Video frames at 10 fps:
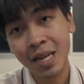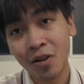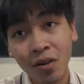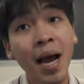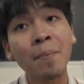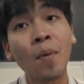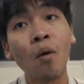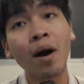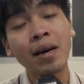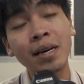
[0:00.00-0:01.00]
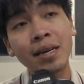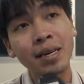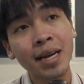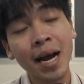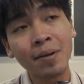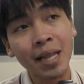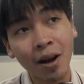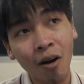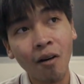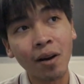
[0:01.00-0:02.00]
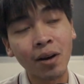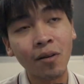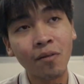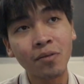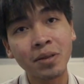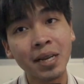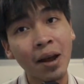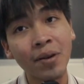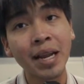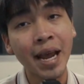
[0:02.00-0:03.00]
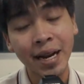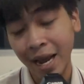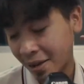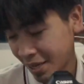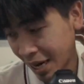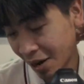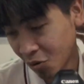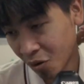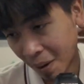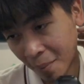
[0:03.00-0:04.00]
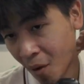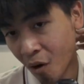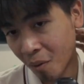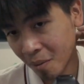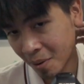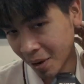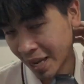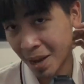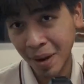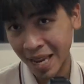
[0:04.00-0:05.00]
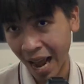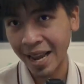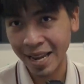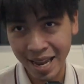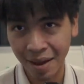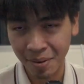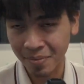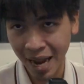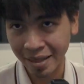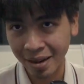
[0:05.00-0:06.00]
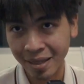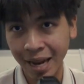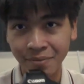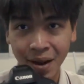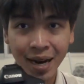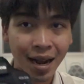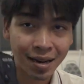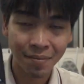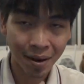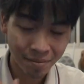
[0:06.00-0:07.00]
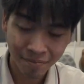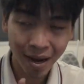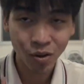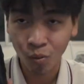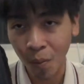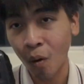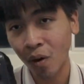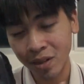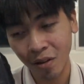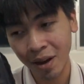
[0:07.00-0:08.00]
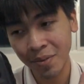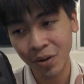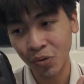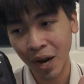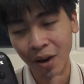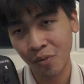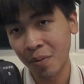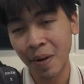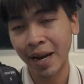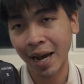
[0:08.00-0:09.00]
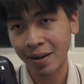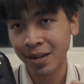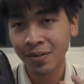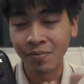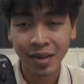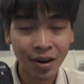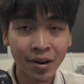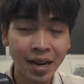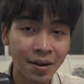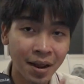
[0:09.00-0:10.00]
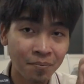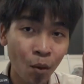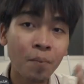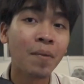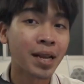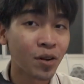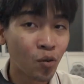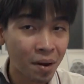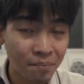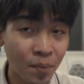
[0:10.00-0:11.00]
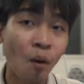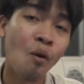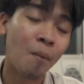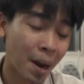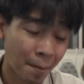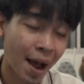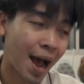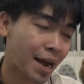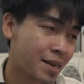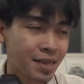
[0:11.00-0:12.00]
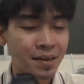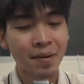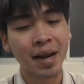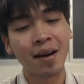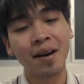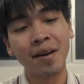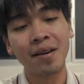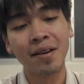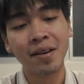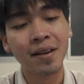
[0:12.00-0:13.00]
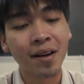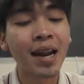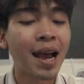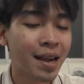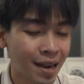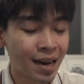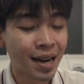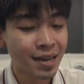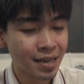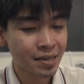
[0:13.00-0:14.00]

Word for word: ค่อนข้างโปรอะคือ คือถ้าใครเป็นตากล้องแล้วใช้วันดีเอ็กเนี่ยยังไงทุกคนแม่งมองเพราะแบบไอ้เหี้ยแม่งใหญ่ใหญ่แบบใหญ่สัสสัแม่งหนักคือแม่งแม่งดูโปรอะต่อให้มึงดูถ่ายรูปไม่เป็นอะมึงใช้วันดีเอ็กปุ๊บมึงจะดูเป็นโปรมากๆซึ่งแม่งก็ก็นะก็เรื่องหนึ่ง